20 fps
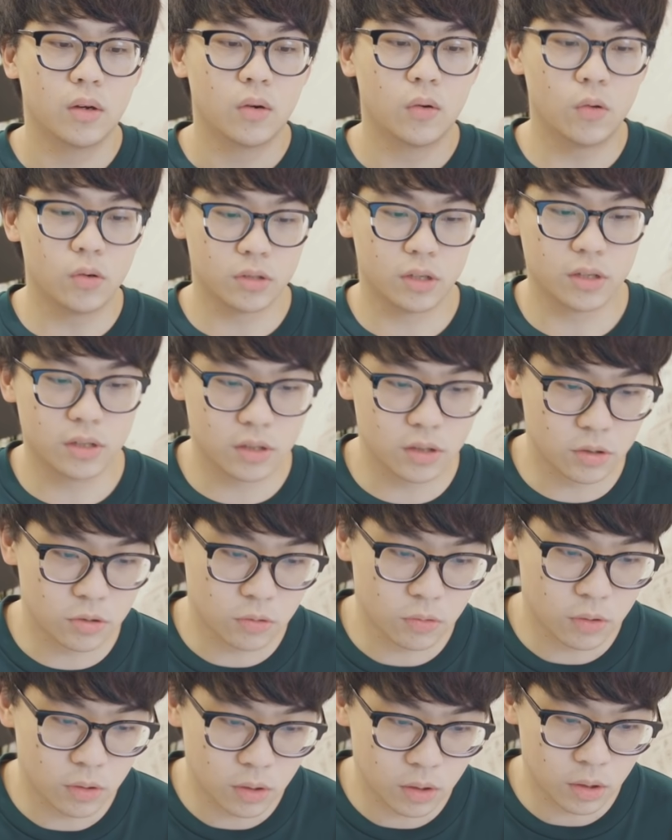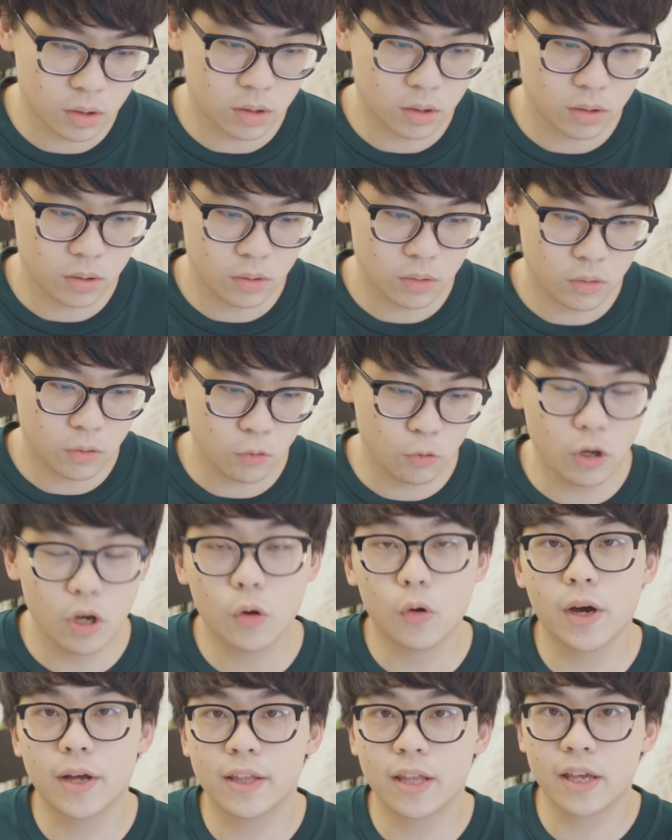或者是说约
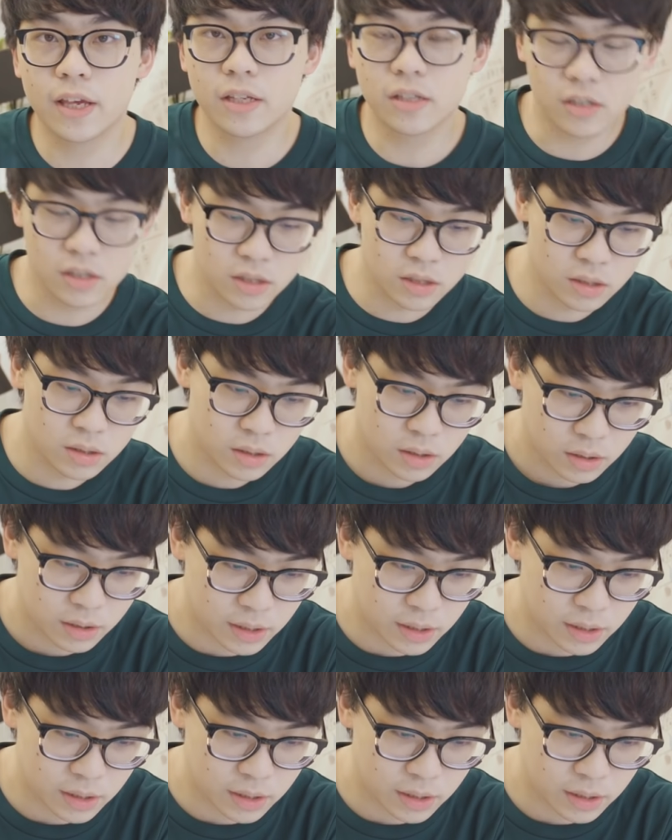会那一支，